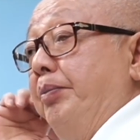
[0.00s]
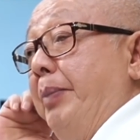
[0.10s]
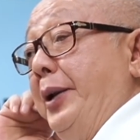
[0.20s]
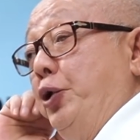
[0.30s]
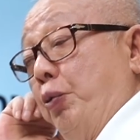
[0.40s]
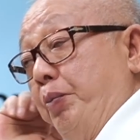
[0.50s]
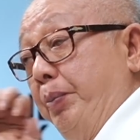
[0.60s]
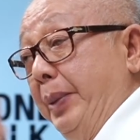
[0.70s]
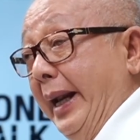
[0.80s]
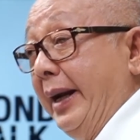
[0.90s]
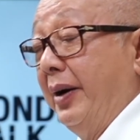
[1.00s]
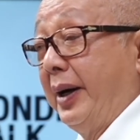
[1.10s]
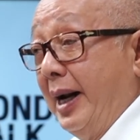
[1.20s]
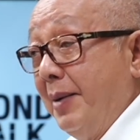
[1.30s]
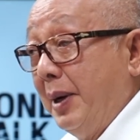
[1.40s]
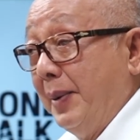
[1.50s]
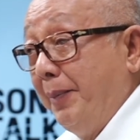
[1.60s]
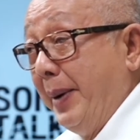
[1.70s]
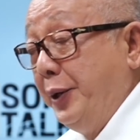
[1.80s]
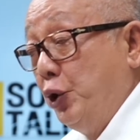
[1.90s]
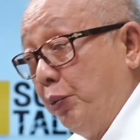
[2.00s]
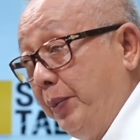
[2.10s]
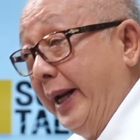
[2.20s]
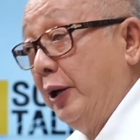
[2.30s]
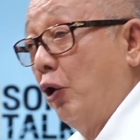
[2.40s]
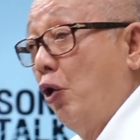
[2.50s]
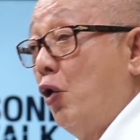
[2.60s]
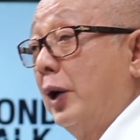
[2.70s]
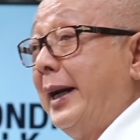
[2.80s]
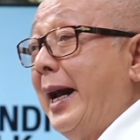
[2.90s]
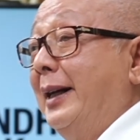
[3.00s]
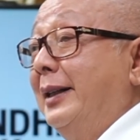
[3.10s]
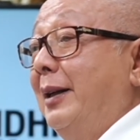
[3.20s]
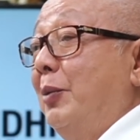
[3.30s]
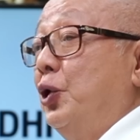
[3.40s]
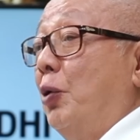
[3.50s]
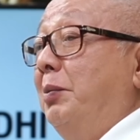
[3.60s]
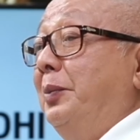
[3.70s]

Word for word: เป็นจุดเปลี่ยนเริ่มกำลังเป็นจุดเปลี่ยนของโลกแล้วนะท่านผู้ชม